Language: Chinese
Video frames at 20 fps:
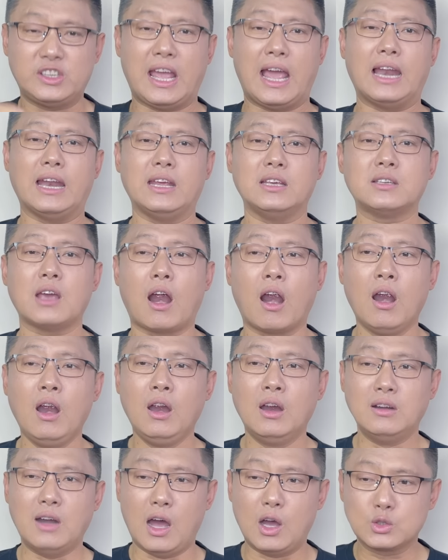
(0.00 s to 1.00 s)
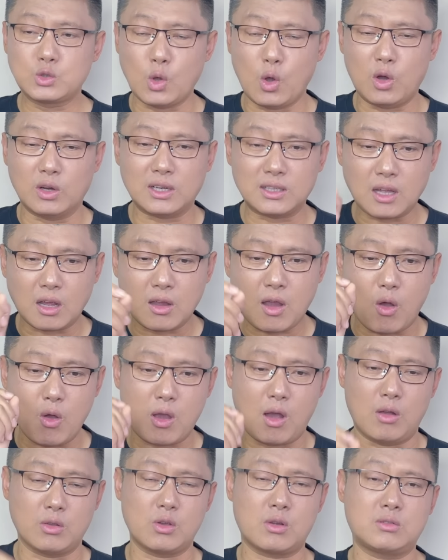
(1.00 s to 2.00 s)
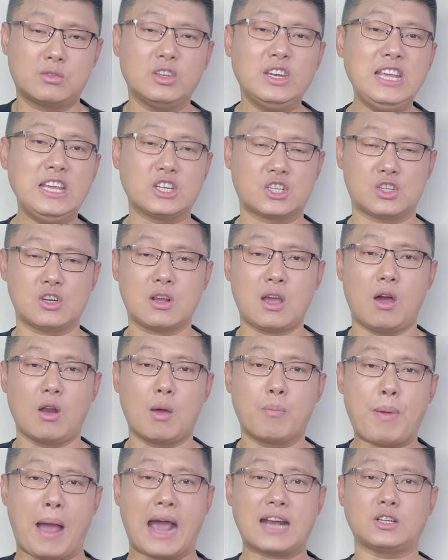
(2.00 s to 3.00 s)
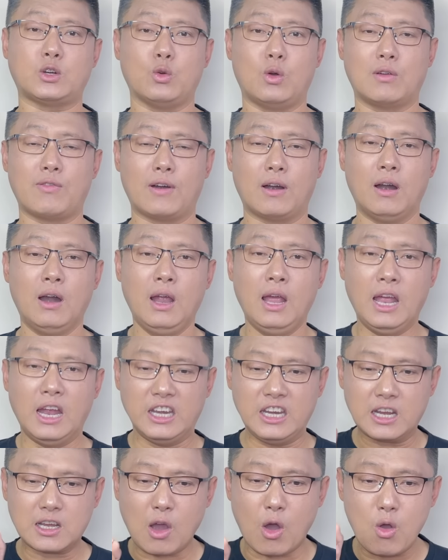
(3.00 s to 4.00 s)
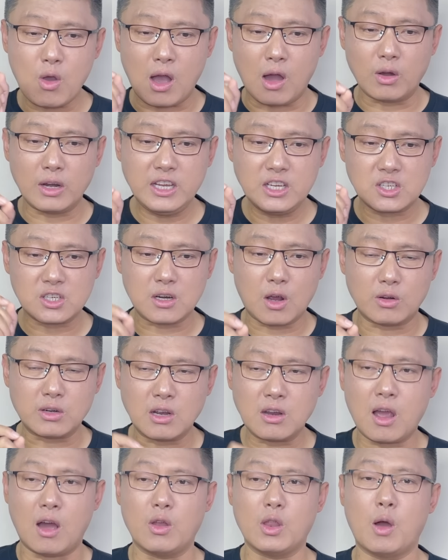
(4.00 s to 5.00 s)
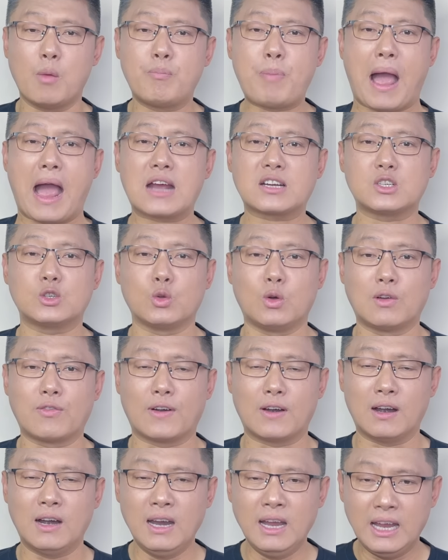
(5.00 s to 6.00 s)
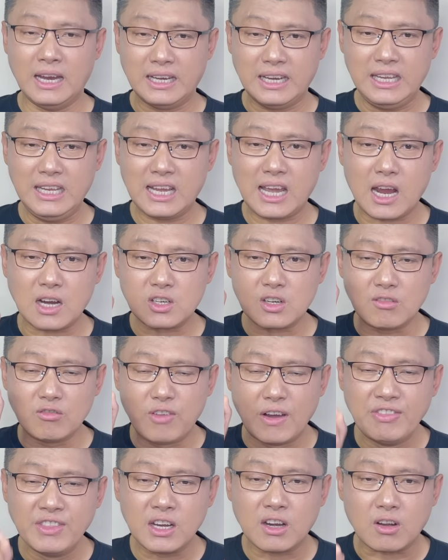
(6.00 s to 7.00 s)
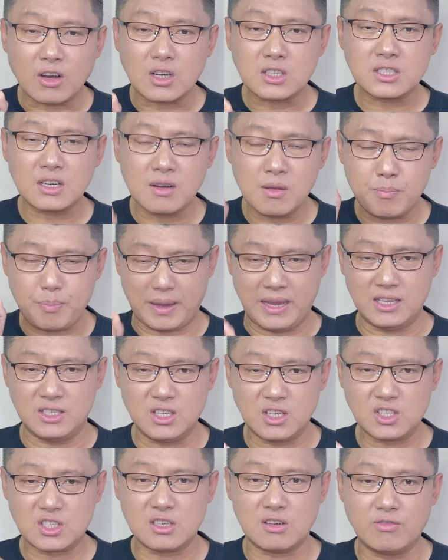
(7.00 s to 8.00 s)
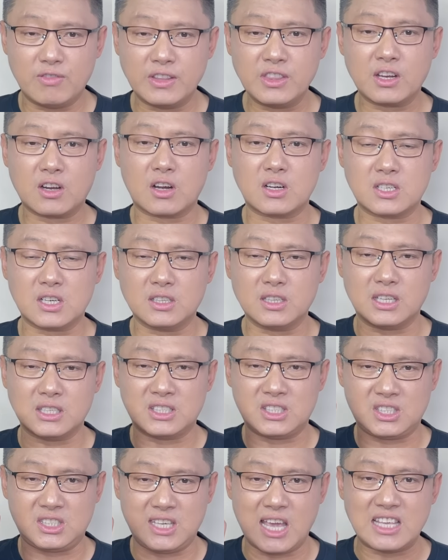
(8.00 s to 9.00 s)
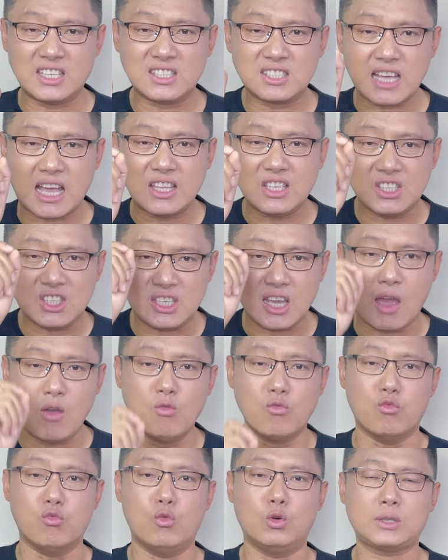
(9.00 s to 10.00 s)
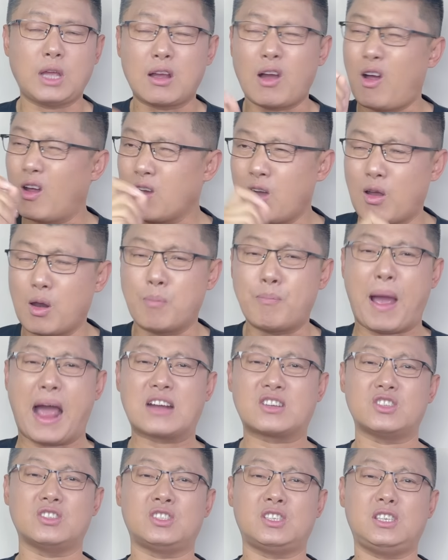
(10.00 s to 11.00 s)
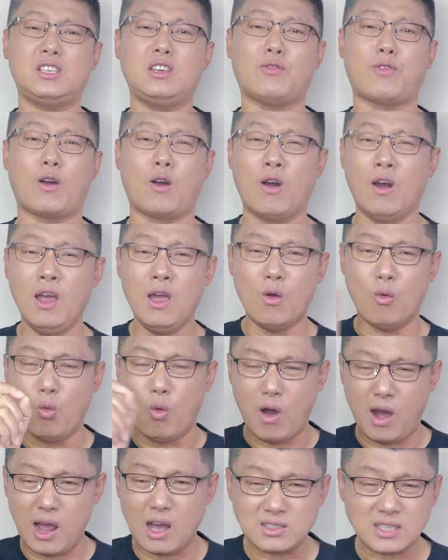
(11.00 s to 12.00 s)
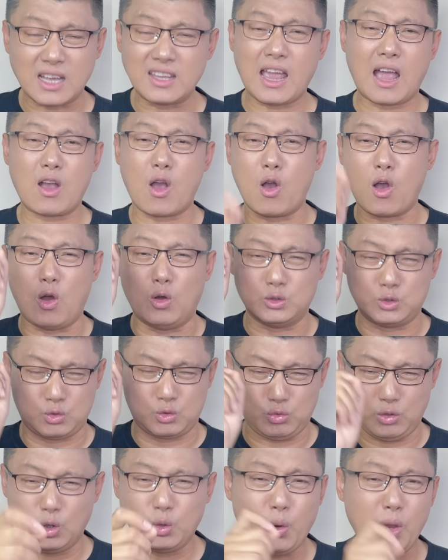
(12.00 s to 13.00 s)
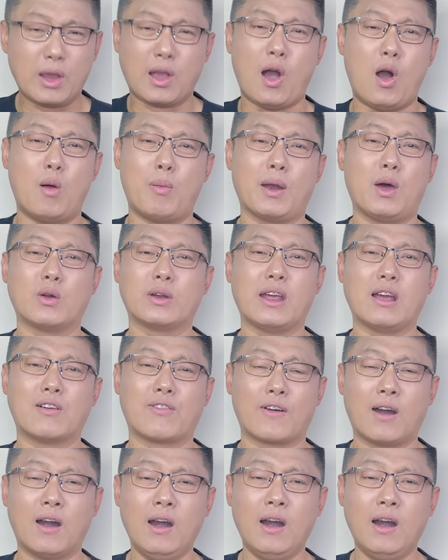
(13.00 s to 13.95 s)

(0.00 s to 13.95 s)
点了一下。然后最后呢，他高考就历史考了80多分。你高考历史要能考到80多分，你应该是文科生，北京市文科生的前3、前5。他好像考了87分。我要参加高考，我绝对考不了这个分，